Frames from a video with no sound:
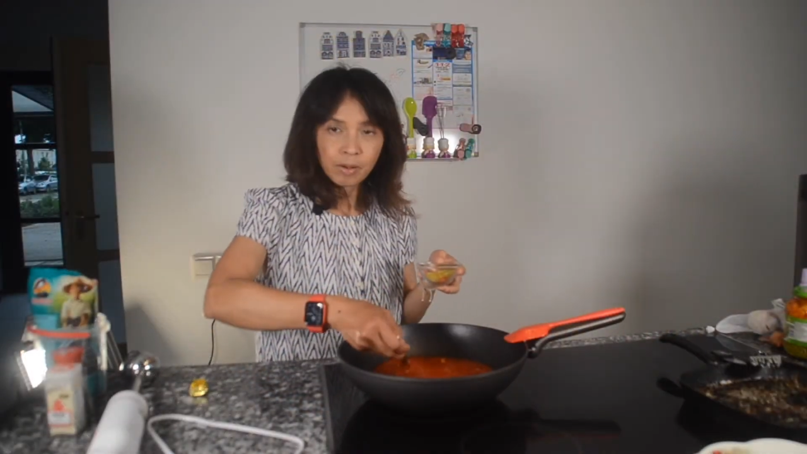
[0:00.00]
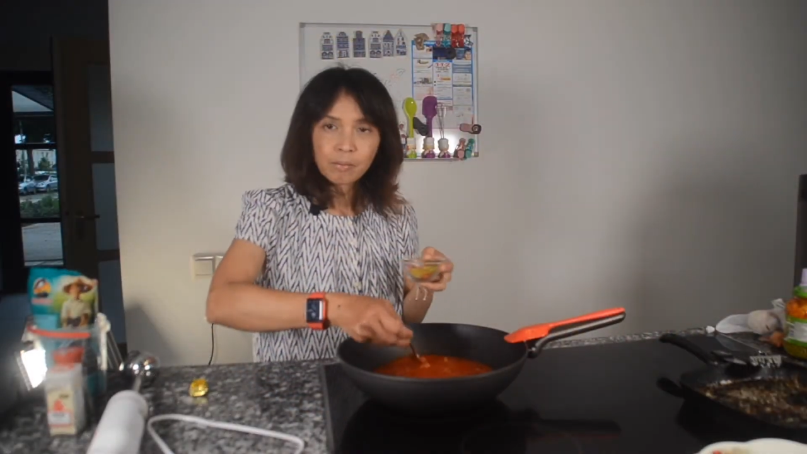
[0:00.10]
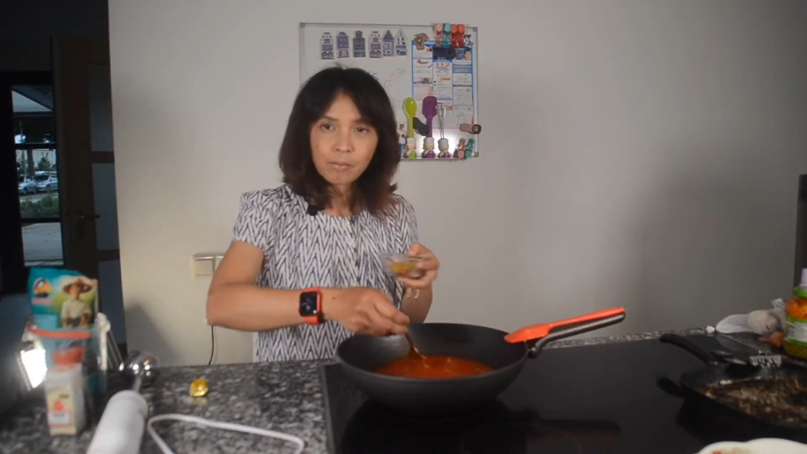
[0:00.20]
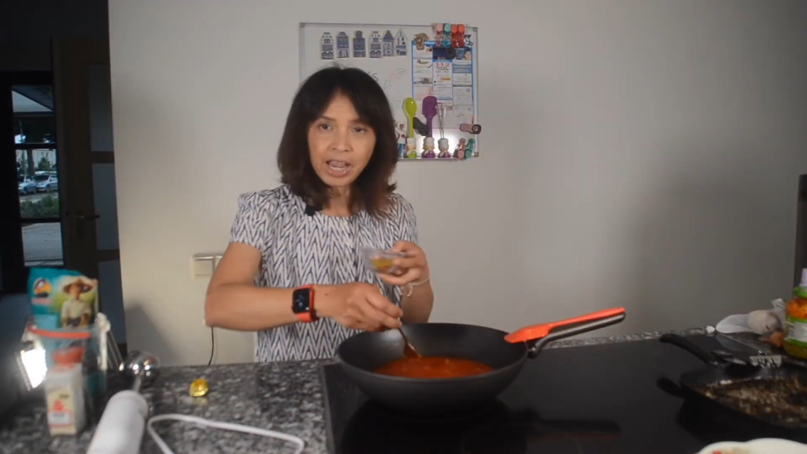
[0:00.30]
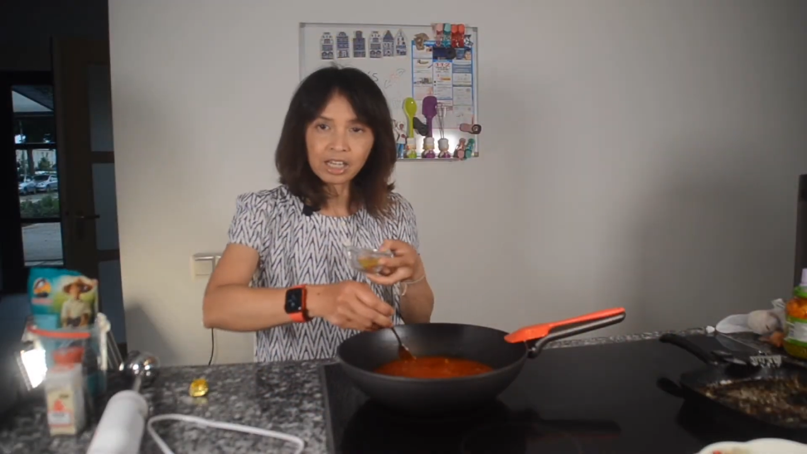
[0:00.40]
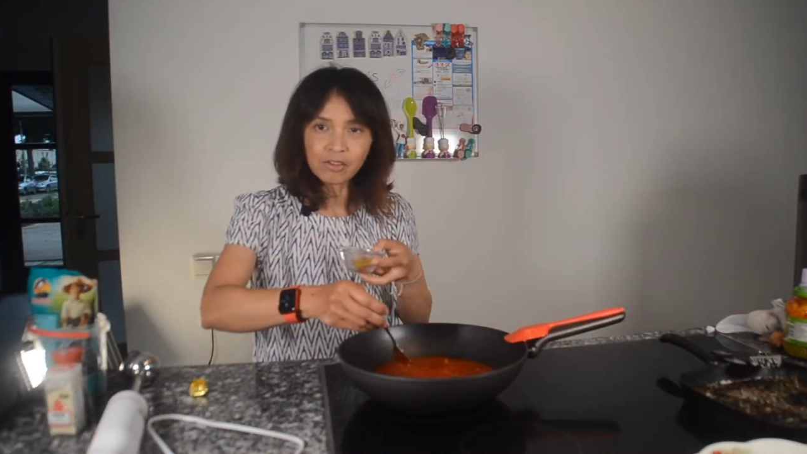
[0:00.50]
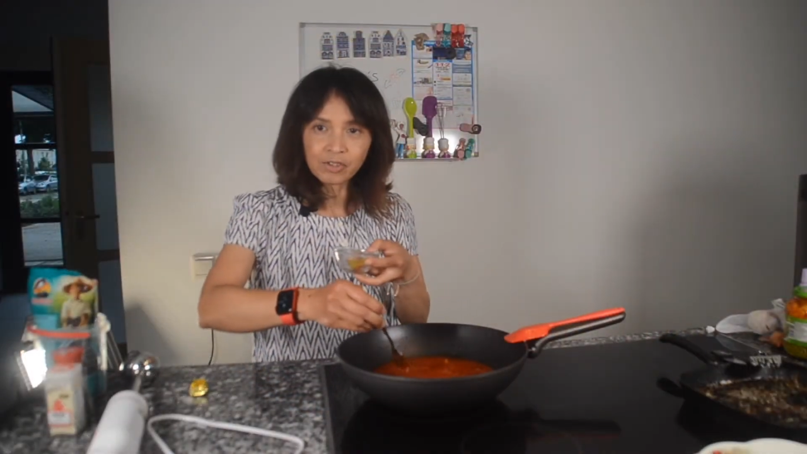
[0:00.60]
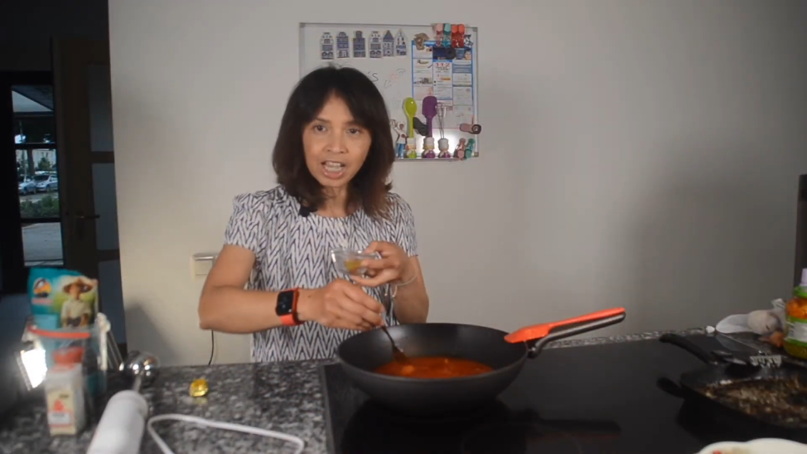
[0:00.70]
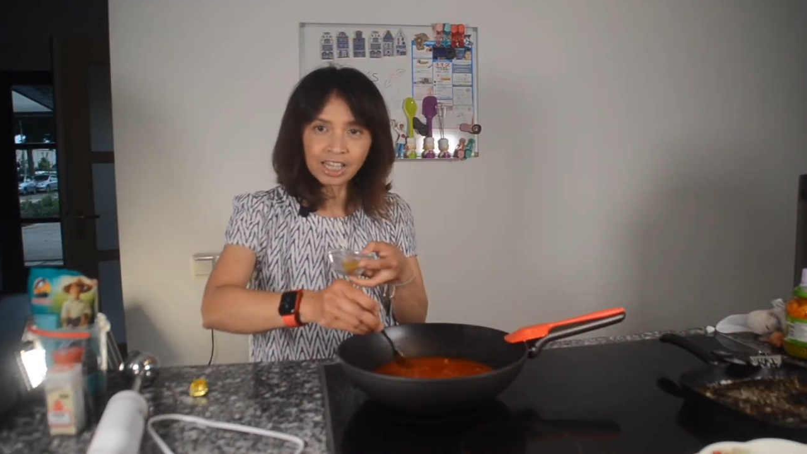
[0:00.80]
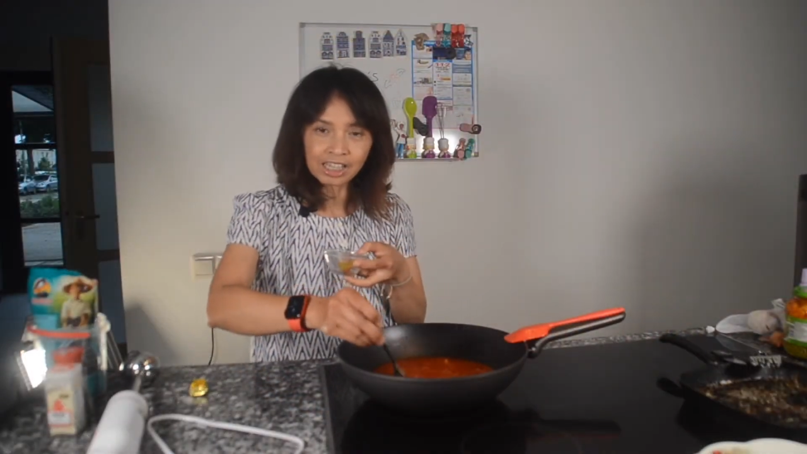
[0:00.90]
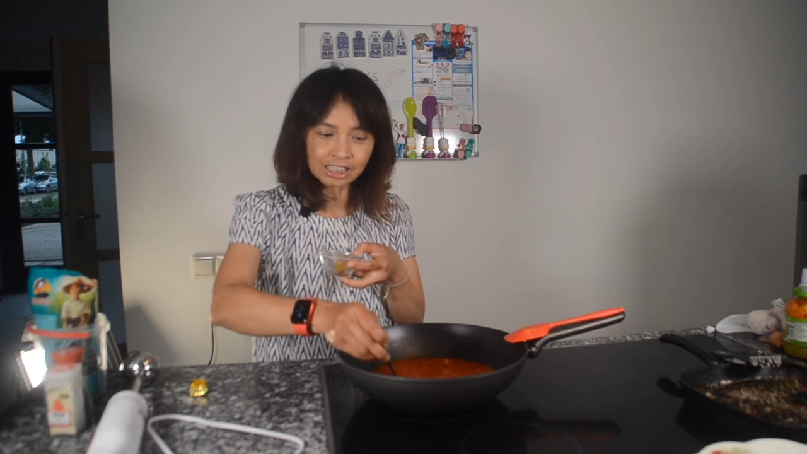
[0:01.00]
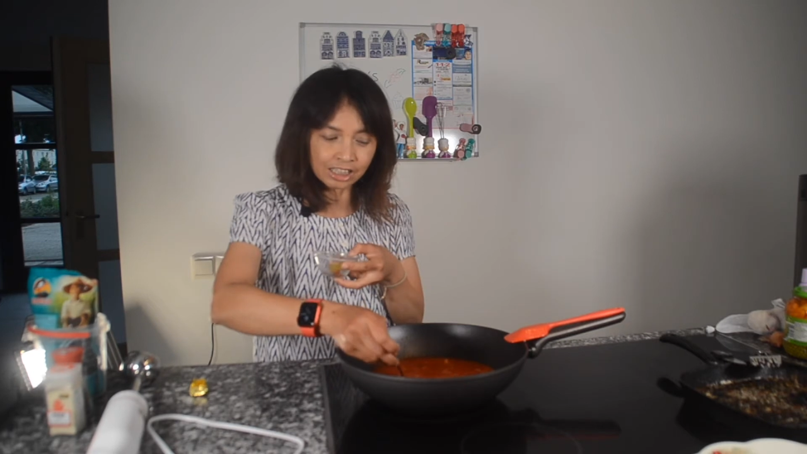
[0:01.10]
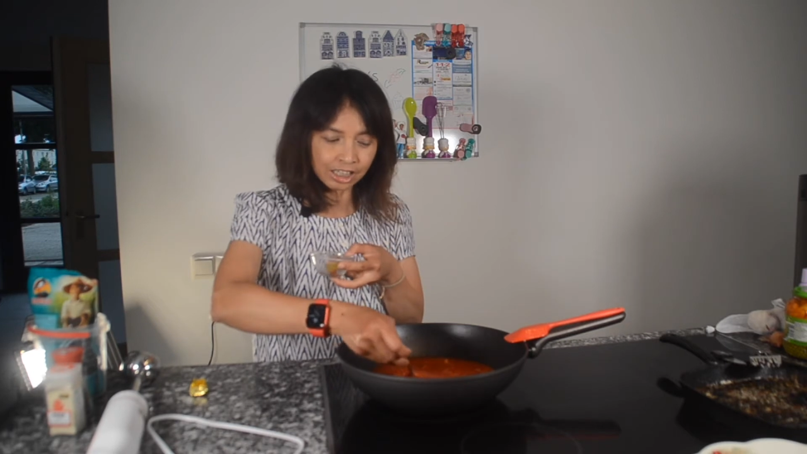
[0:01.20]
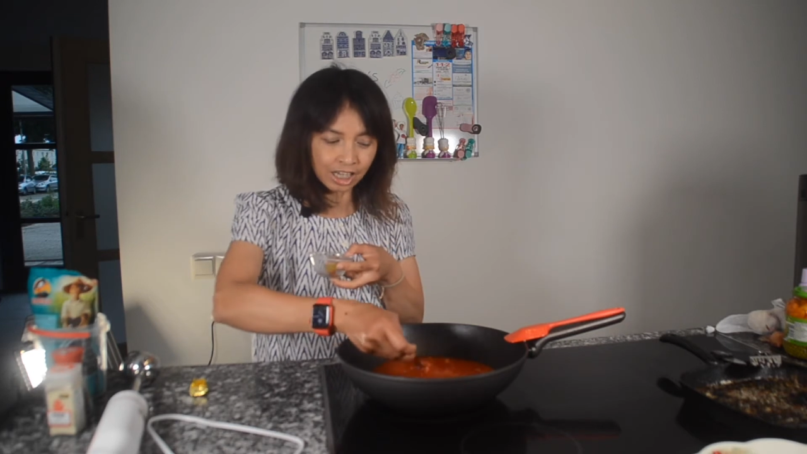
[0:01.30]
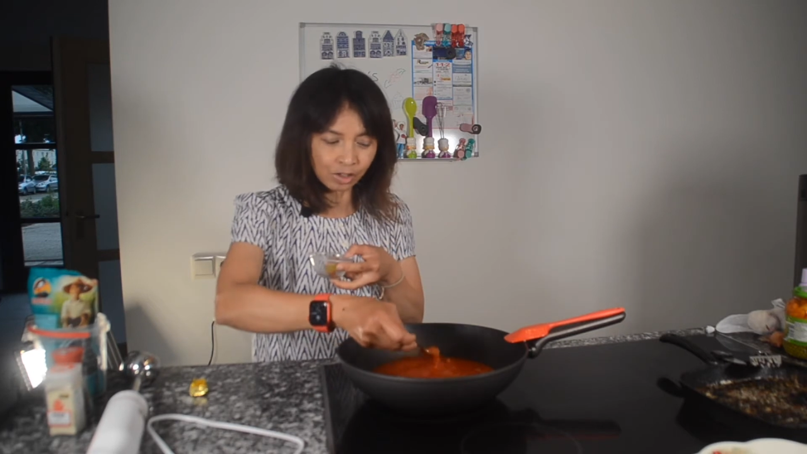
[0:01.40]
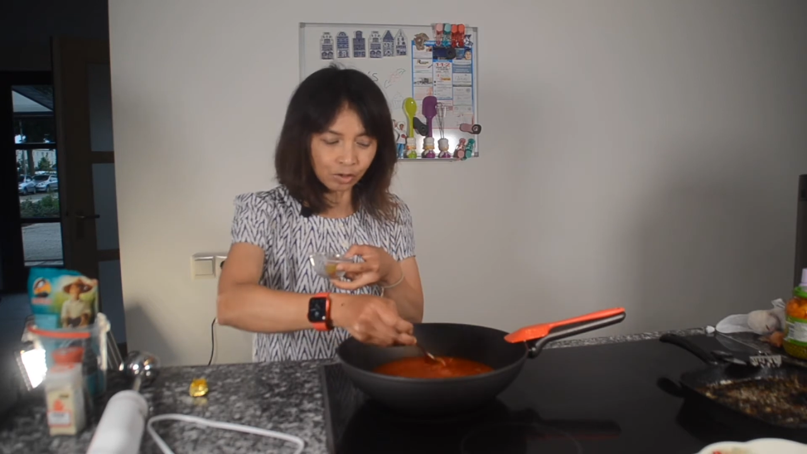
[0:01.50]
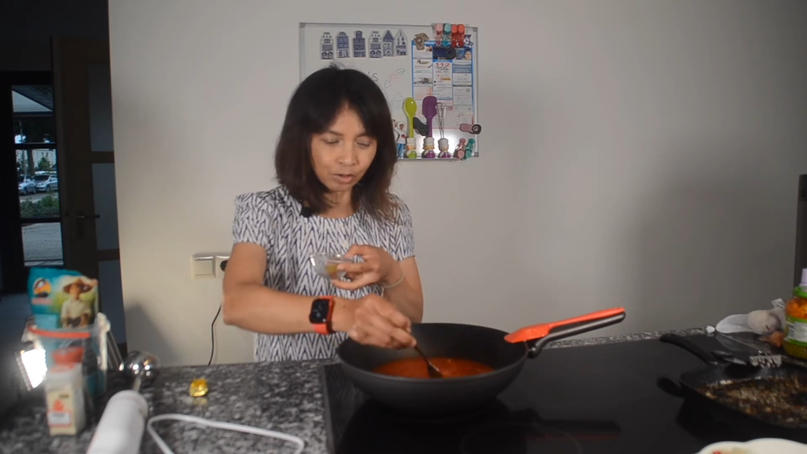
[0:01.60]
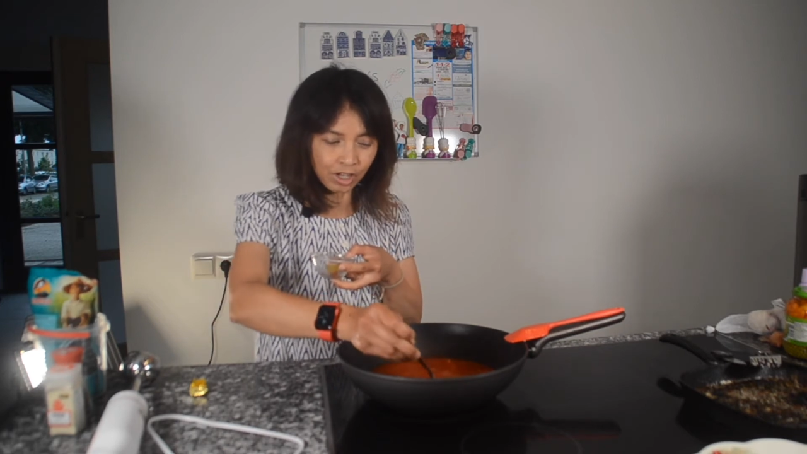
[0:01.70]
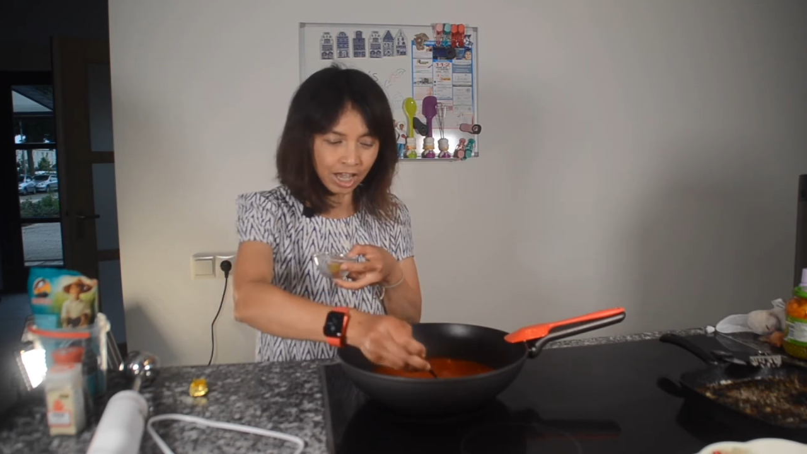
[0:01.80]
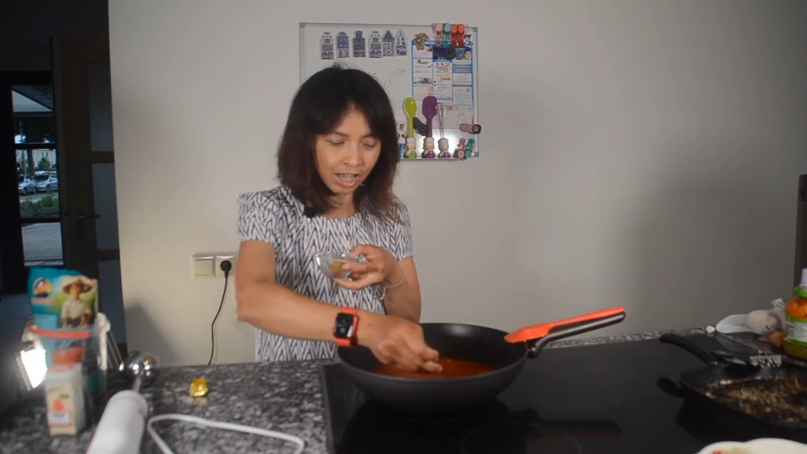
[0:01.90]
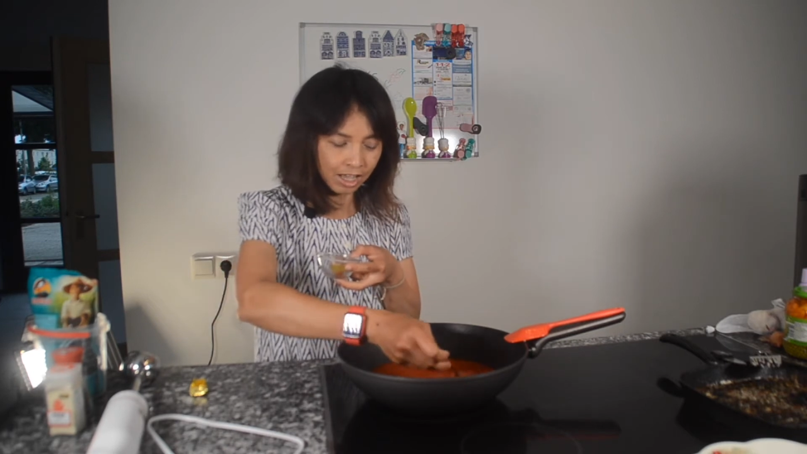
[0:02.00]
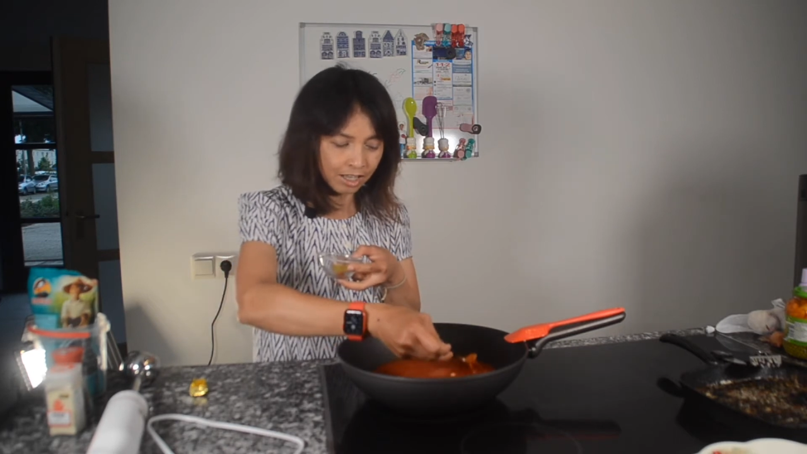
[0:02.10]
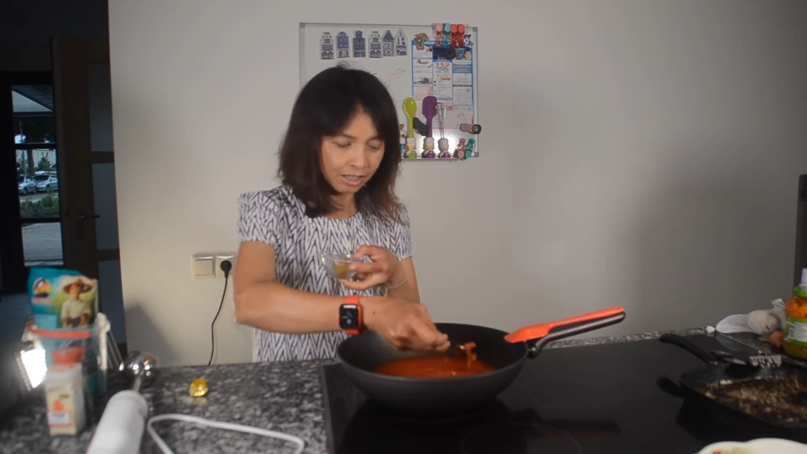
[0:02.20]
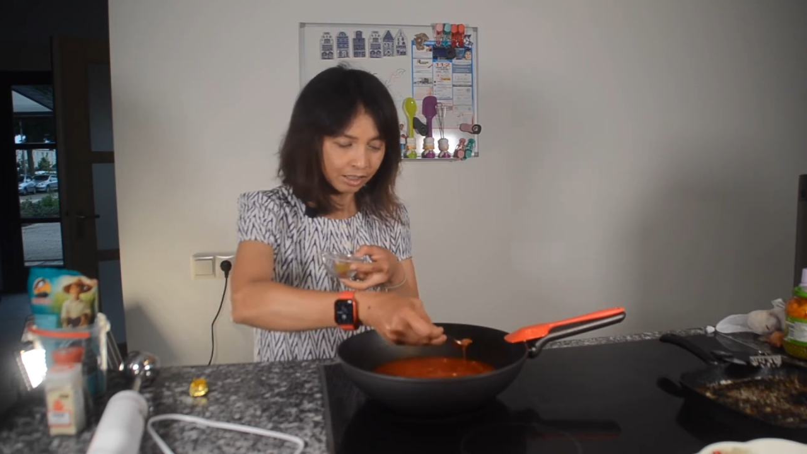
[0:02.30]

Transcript: Bay leafnya kita sisihkan dulu ya.